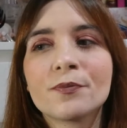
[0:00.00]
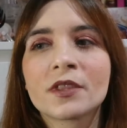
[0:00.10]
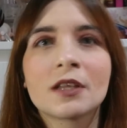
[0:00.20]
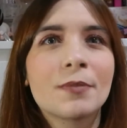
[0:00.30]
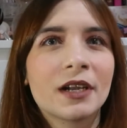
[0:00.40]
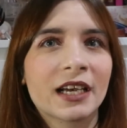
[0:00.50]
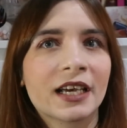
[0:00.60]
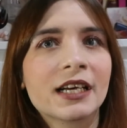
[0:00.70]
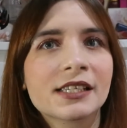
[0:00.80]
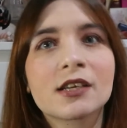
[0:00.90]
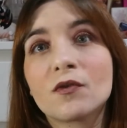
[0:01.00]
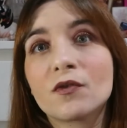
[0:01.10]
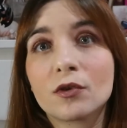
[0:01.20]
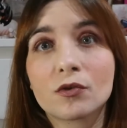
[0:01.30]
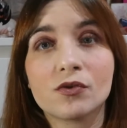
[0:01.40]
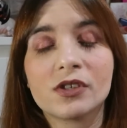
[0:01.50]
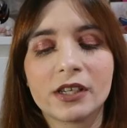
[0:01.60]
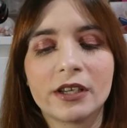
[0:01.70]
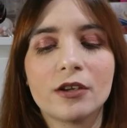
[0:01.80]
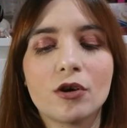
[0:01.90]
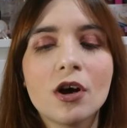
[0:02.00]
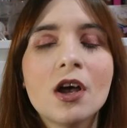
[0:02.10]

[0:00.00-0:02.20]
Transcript: di, pelle grassa non ve lo consiglio